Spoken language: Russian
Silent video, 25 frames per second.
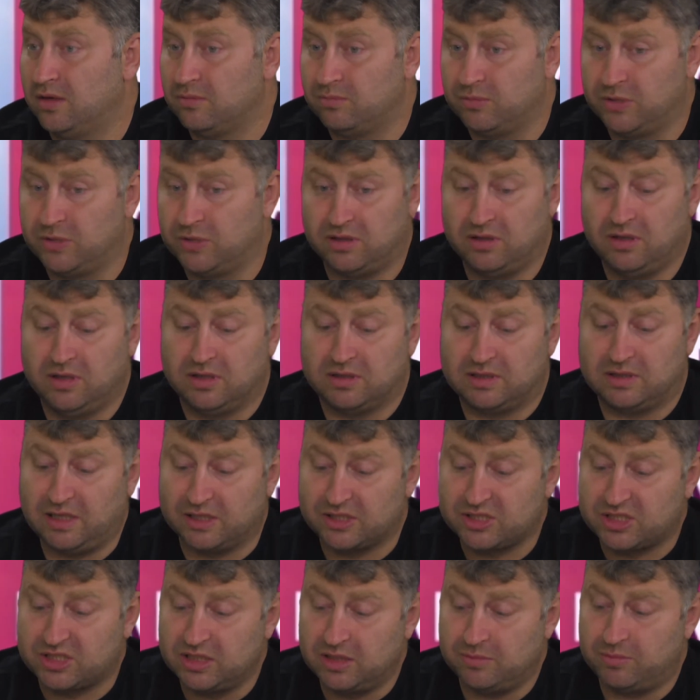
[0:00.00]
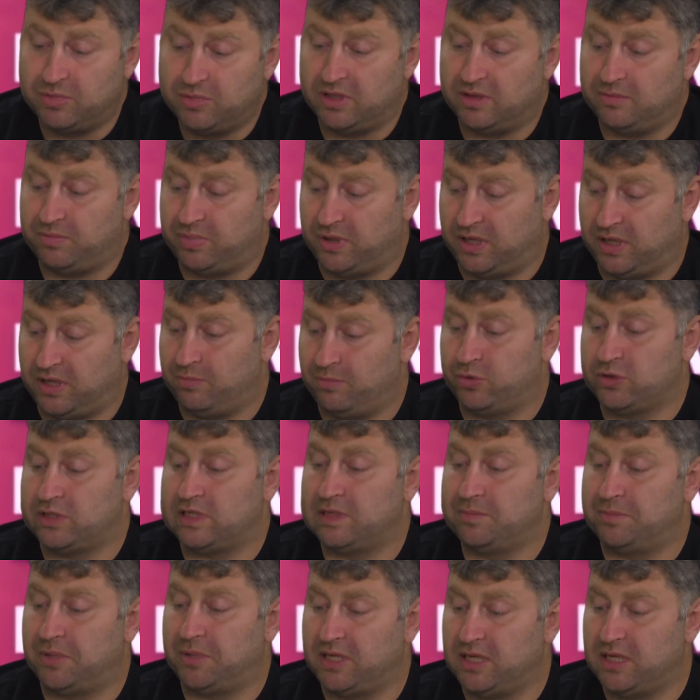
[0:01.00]
Мы должны были при,
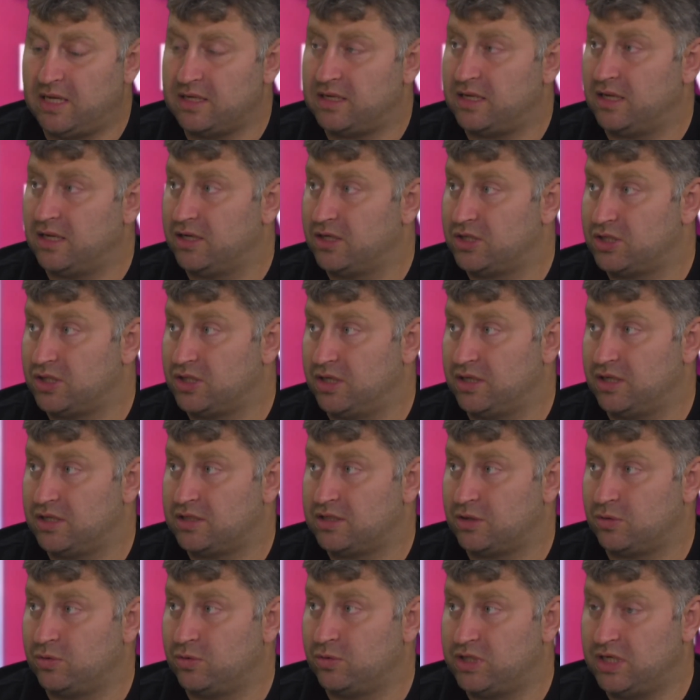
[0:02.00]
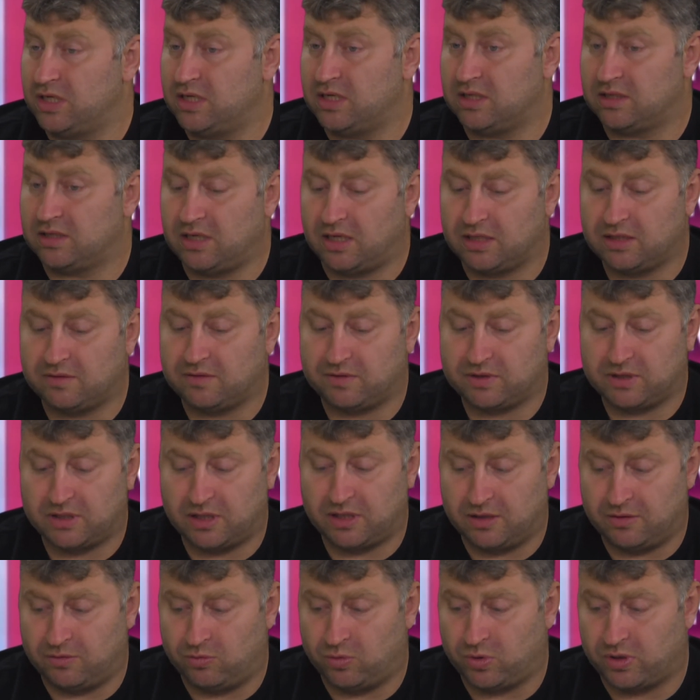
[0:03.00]
после принятия решения, заключения данного
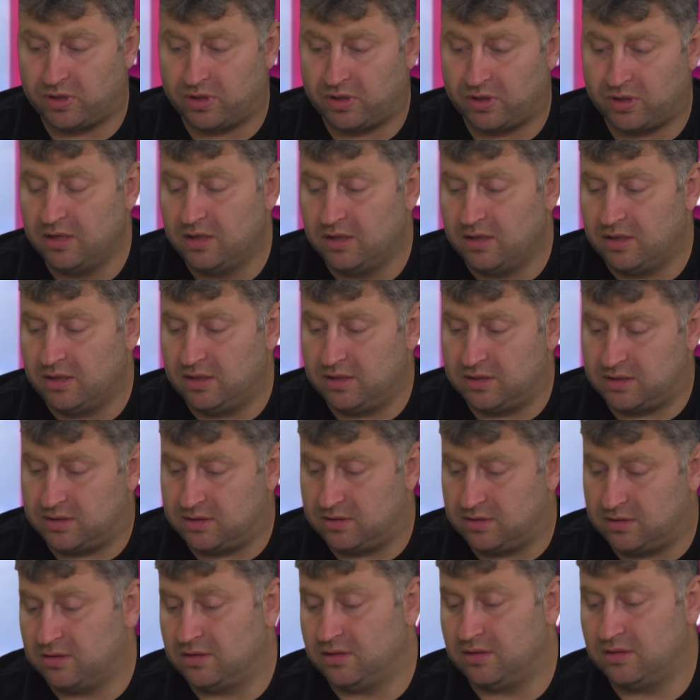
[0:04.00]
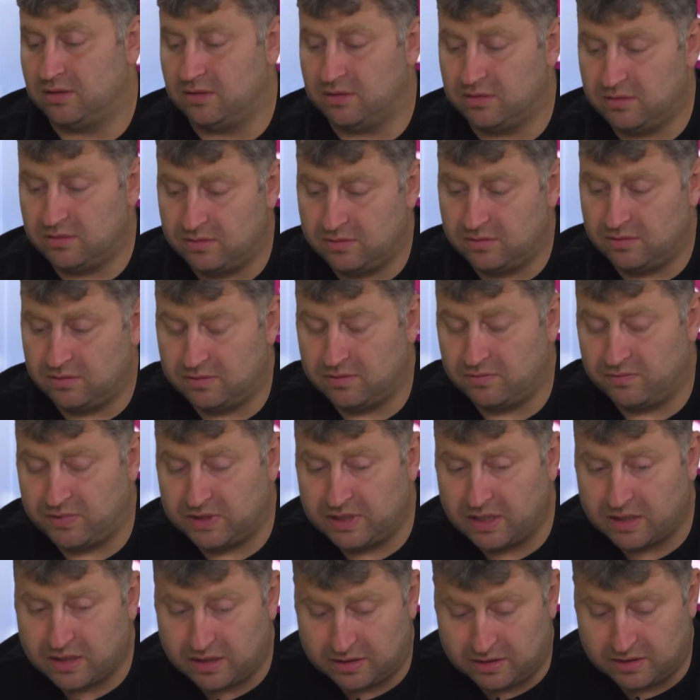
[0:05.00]
договора из э,
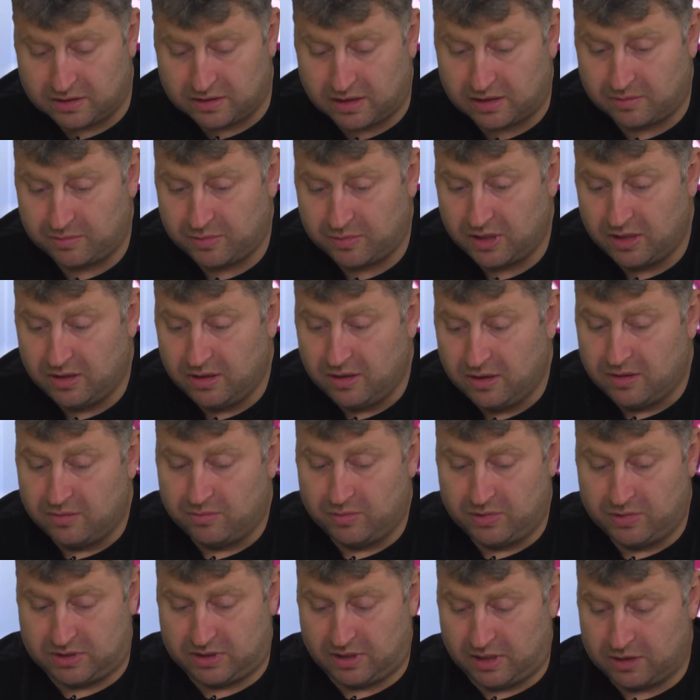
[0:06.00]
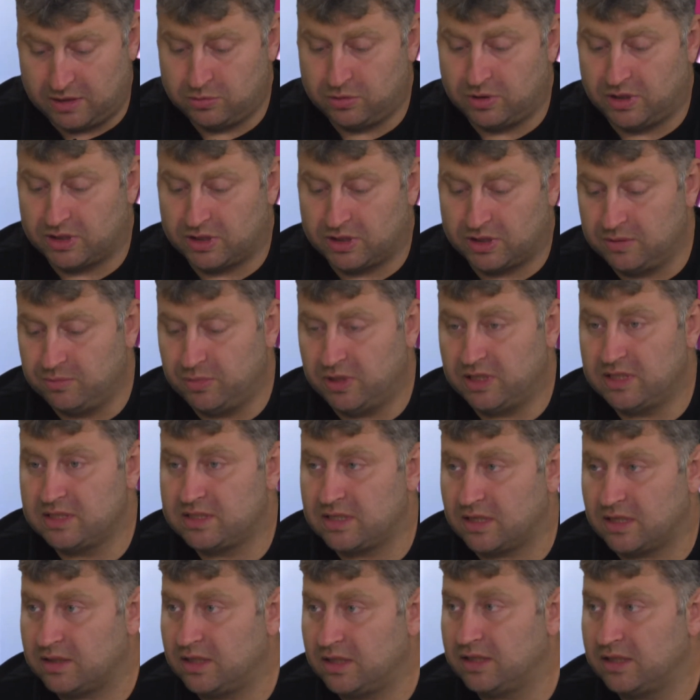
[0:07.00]
водоканалом, мы сразу должны были и
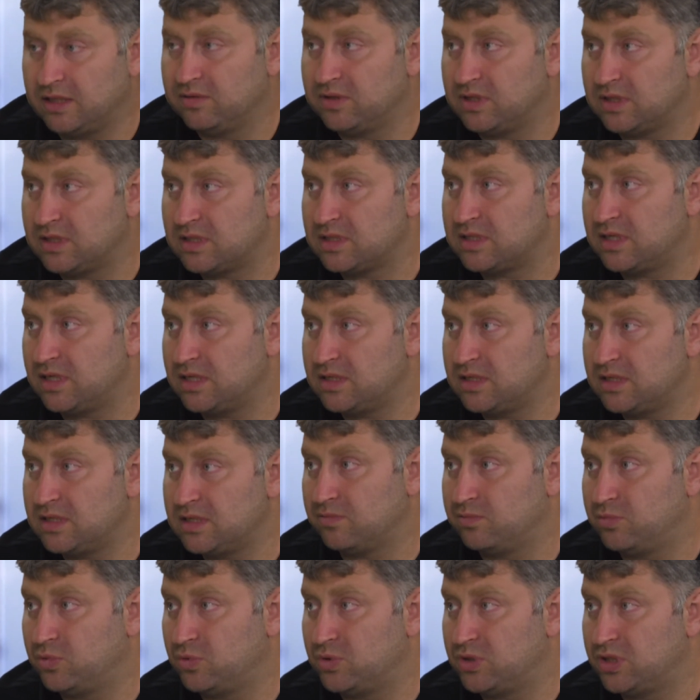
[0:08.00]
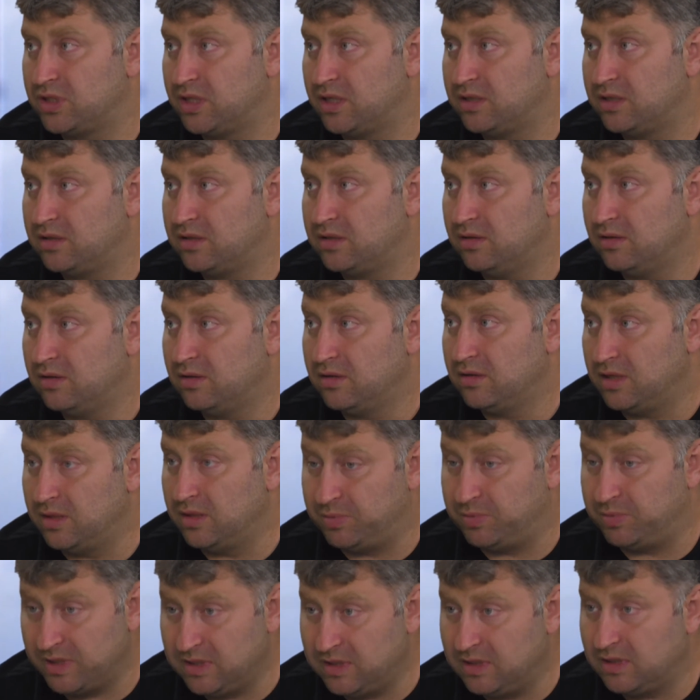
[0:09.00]
закладывать эти средства в бюджете и
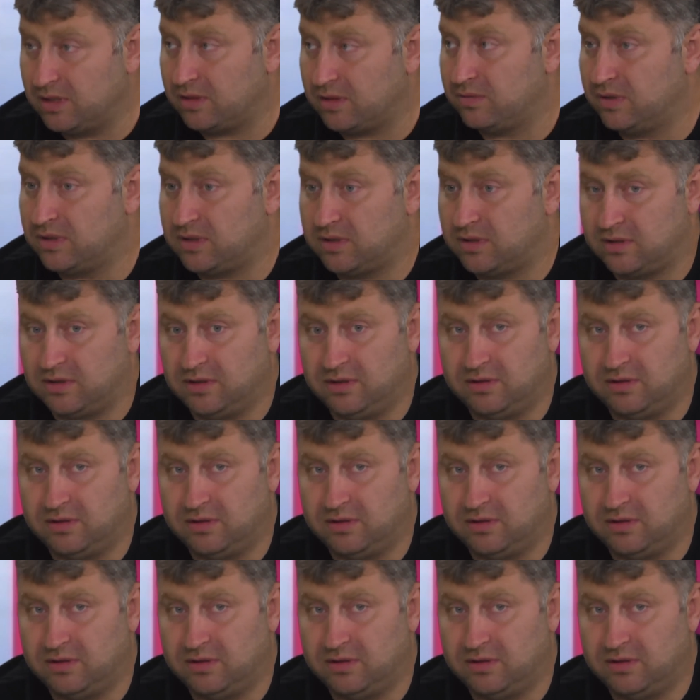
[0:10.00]
планировать их.